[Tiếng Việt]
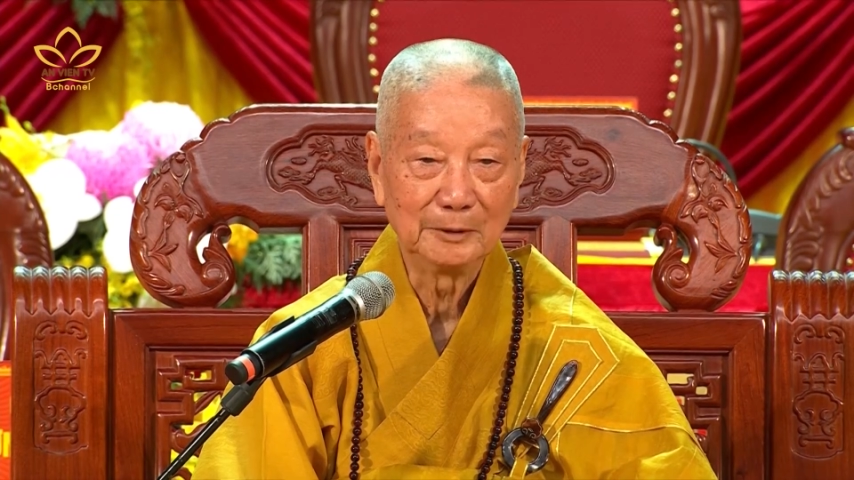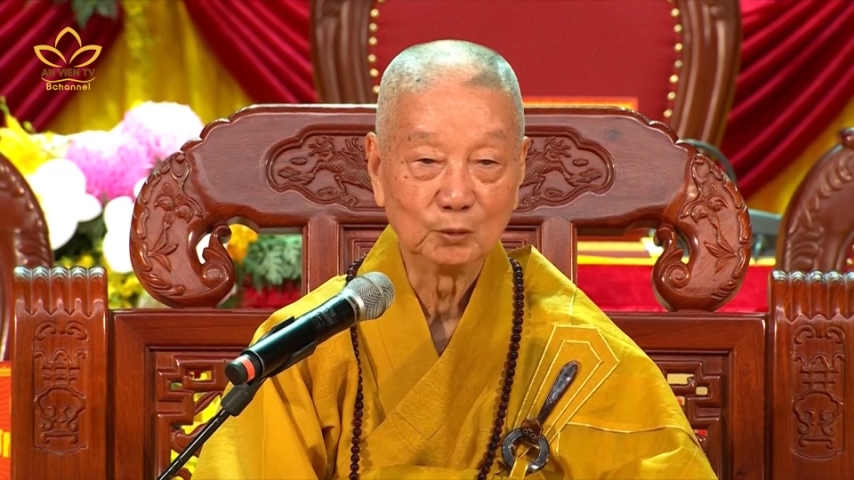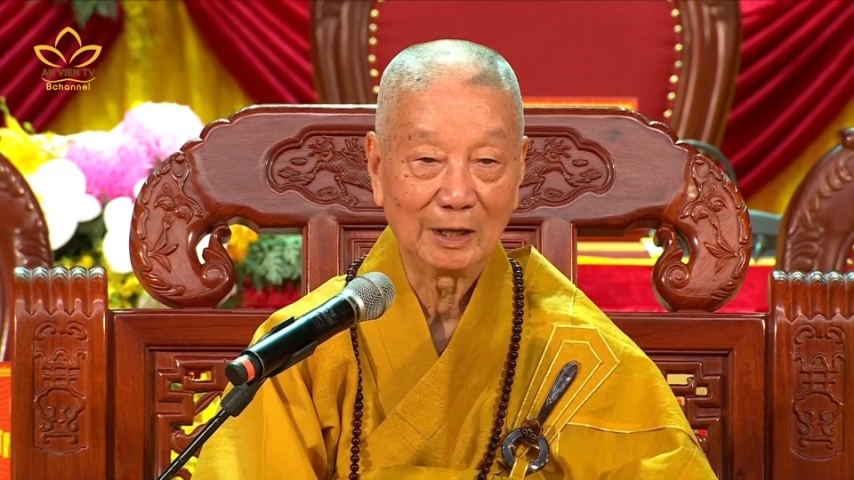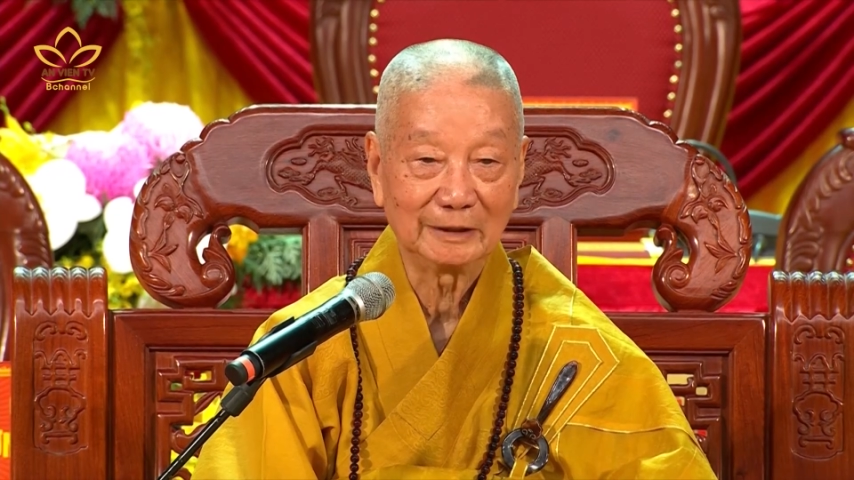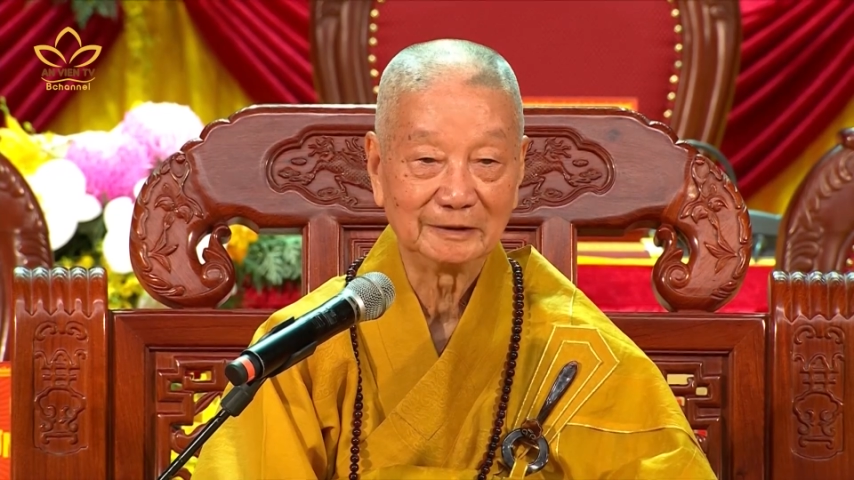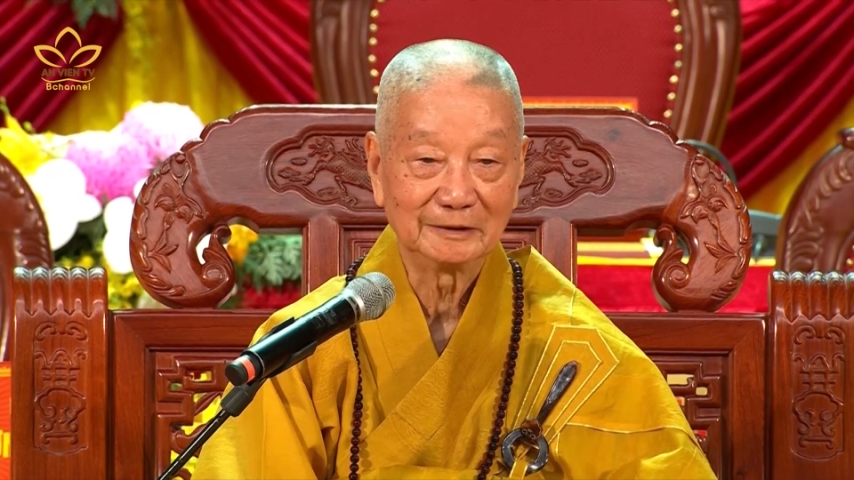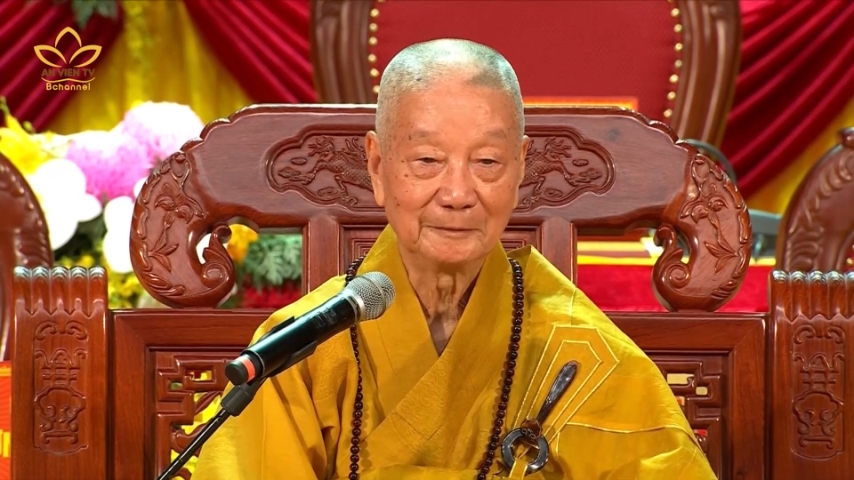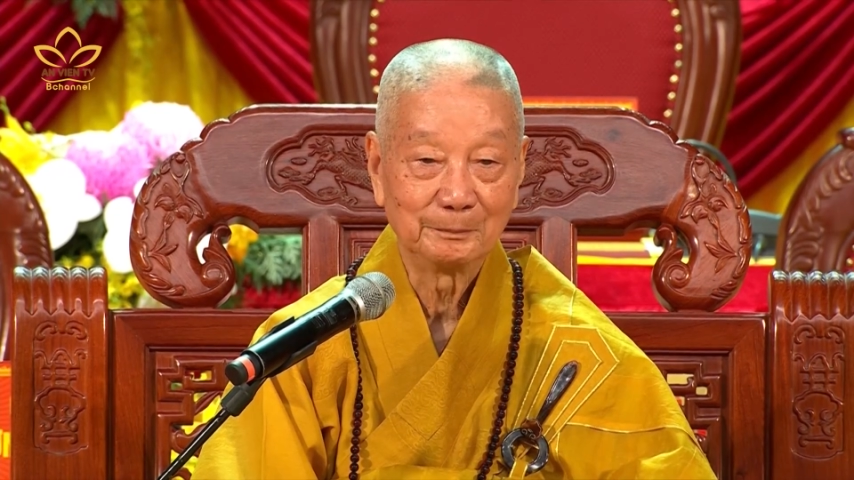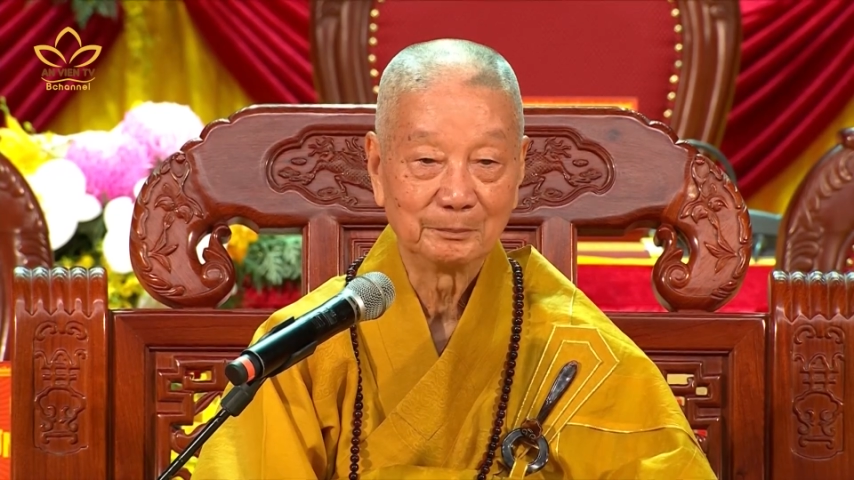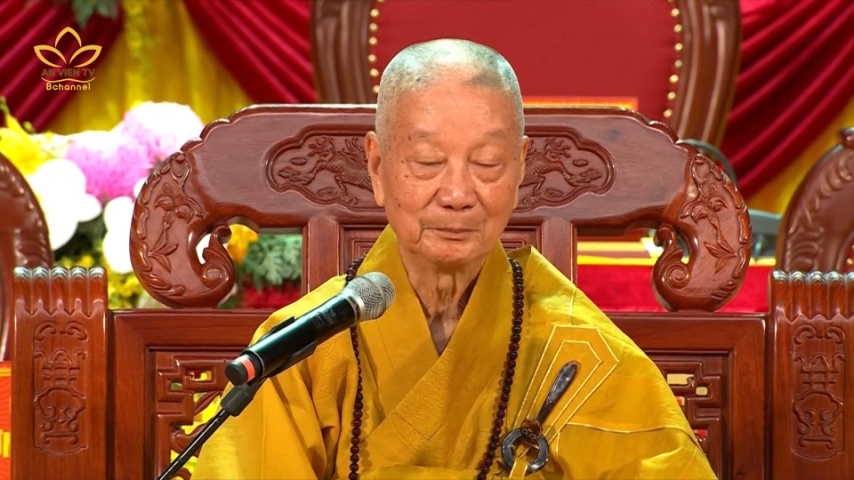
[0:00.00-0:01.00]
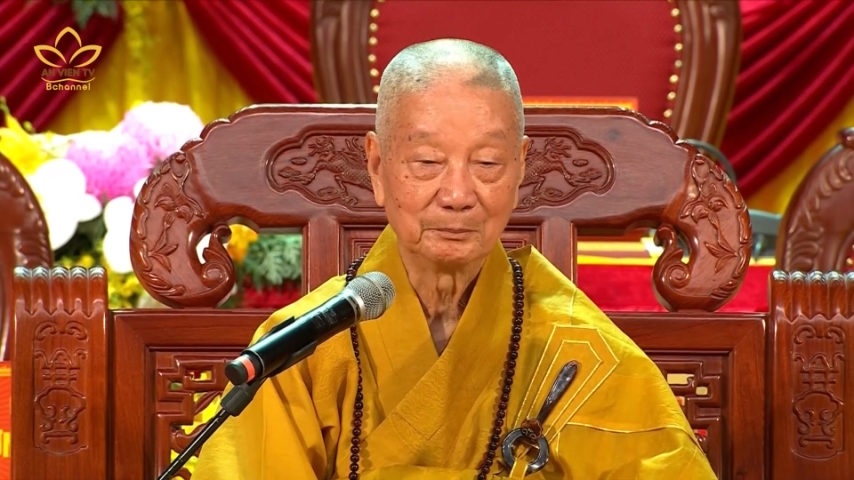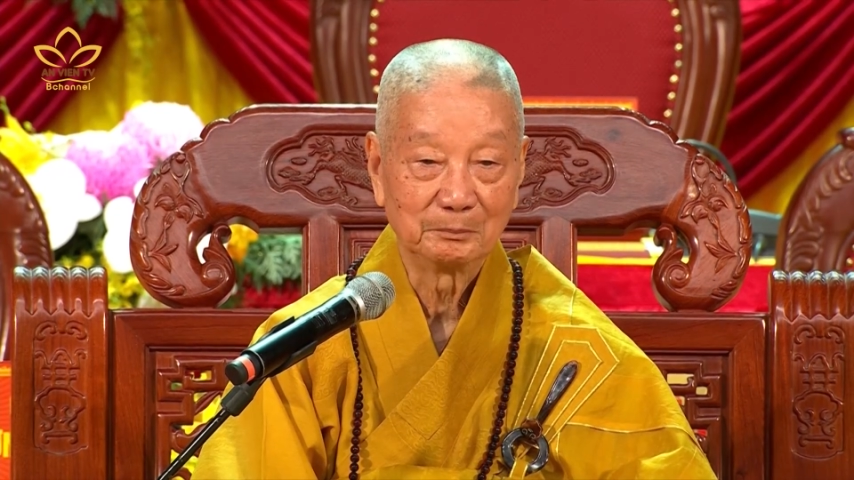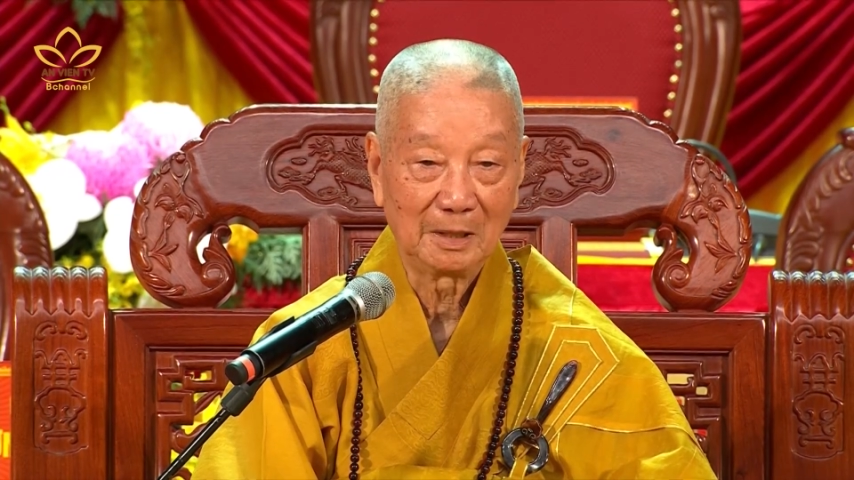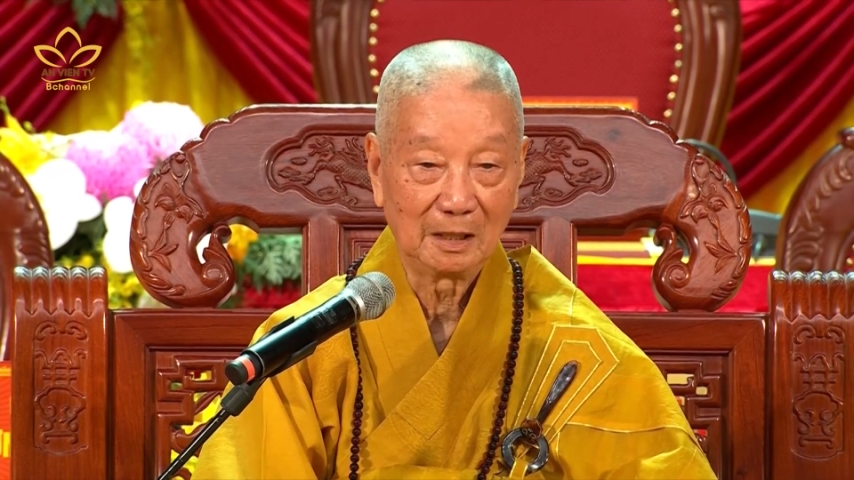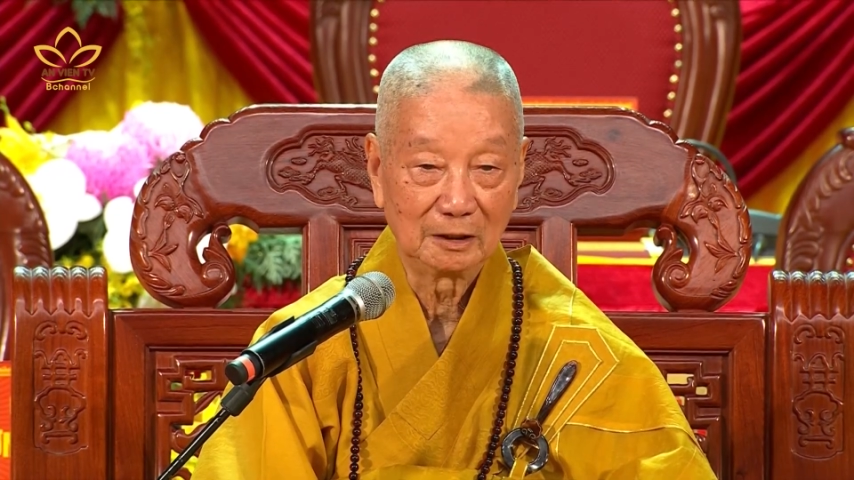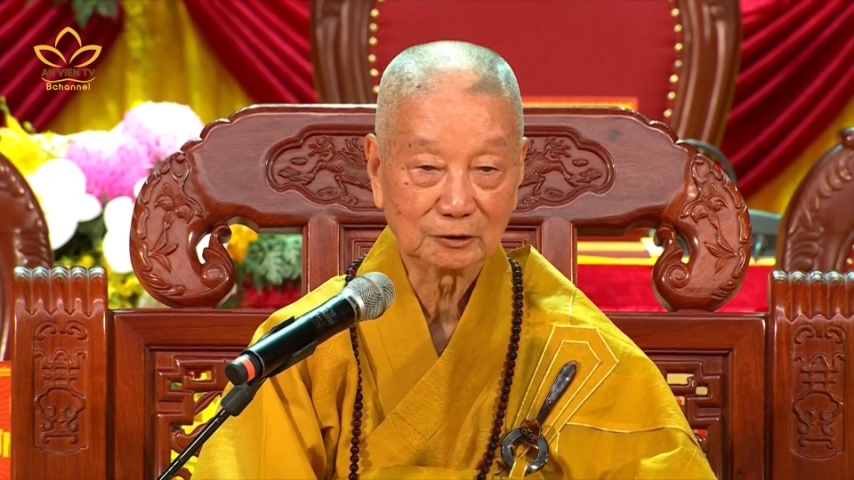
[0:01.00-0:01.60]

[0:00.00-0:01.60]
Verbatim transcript: ở bên ngoài mà